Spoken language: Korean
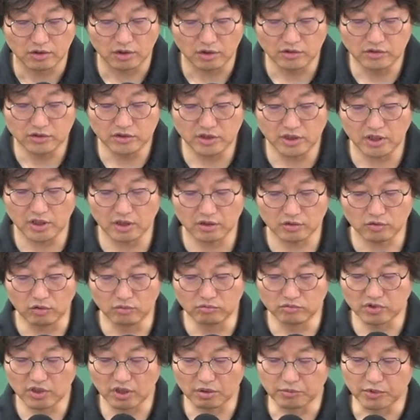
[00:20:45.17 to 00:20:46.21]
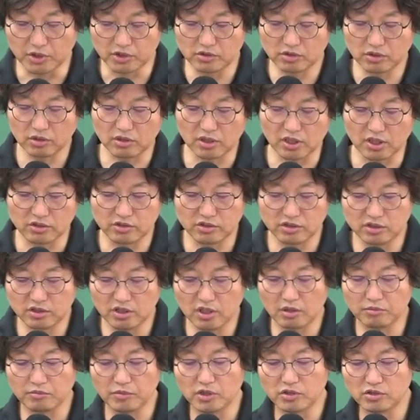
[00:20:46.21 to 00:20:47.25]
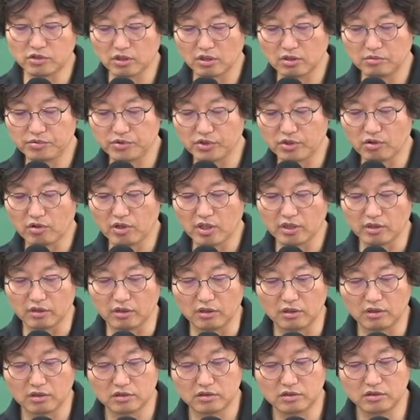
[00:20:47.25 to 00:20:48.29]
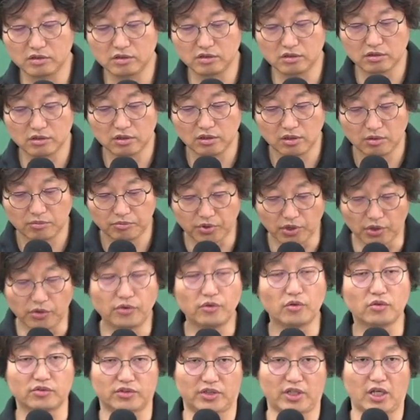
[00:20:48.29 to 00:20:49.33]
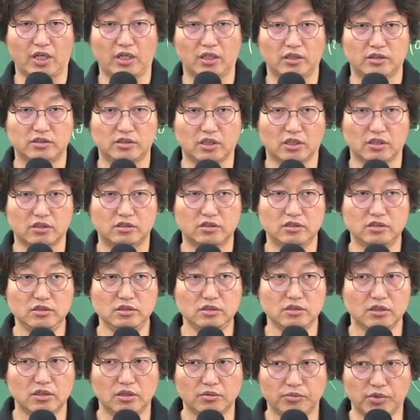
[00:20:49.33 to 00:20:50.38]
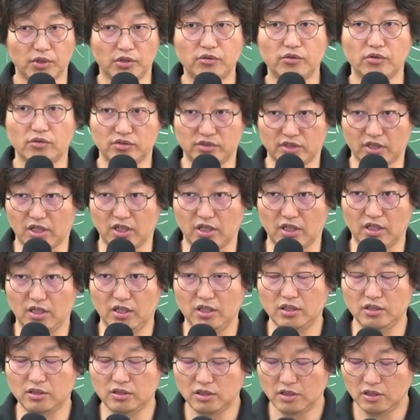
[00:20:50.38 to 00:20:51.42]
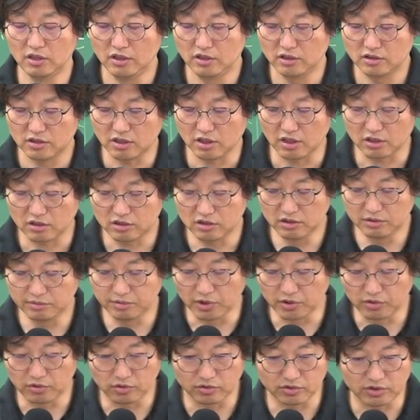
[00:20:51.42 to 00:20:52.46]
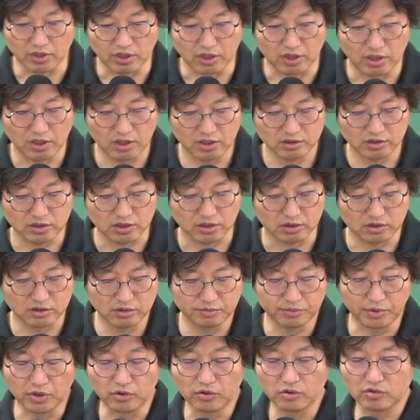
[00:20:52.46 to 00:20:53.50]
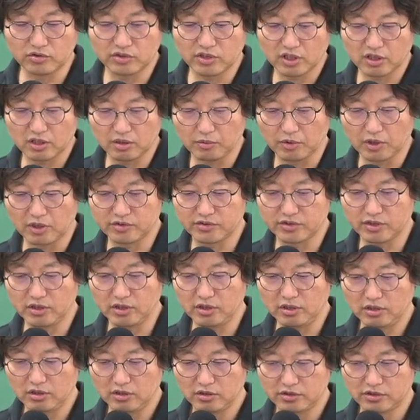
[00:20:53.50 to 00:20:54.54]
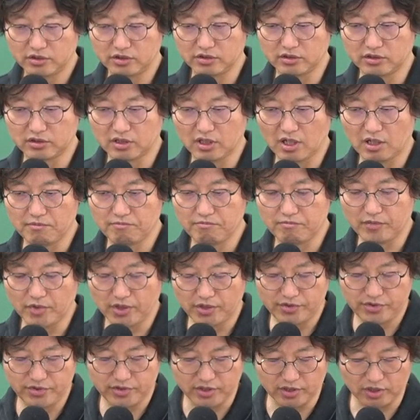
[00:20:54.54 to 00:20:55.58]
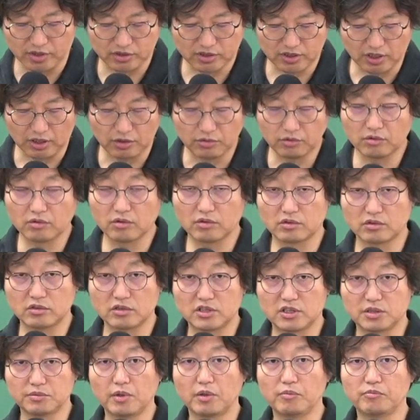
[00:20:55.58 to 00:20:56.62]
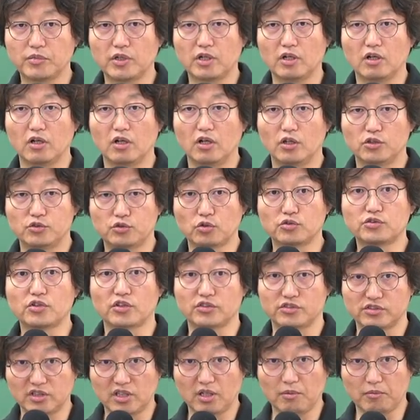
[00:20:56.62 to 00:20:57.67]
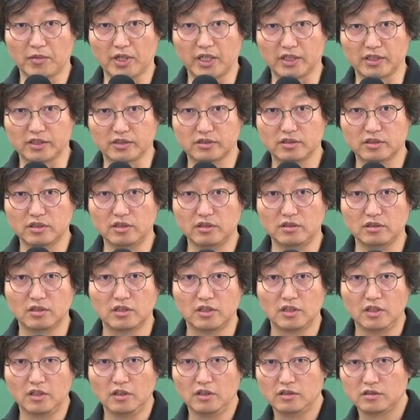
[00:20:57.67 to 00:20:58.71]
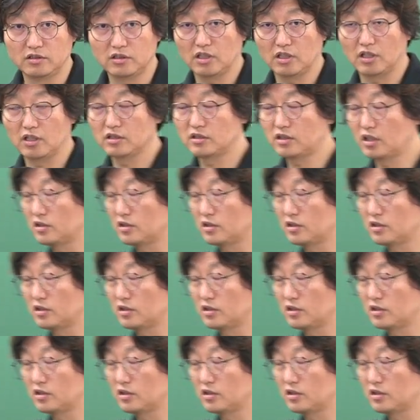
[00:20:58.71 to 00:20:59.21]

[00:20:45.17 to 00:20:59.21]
현재 공부상 면적과 측량 면적을 비교하여 그 변동상. 자, 그 변동사. 자, 그 변동사. 자, 그 변동사에도 뭐라 써요? 증감 면적. 자, 요거를 지번별 조서에 쓴단 말이죠. 자,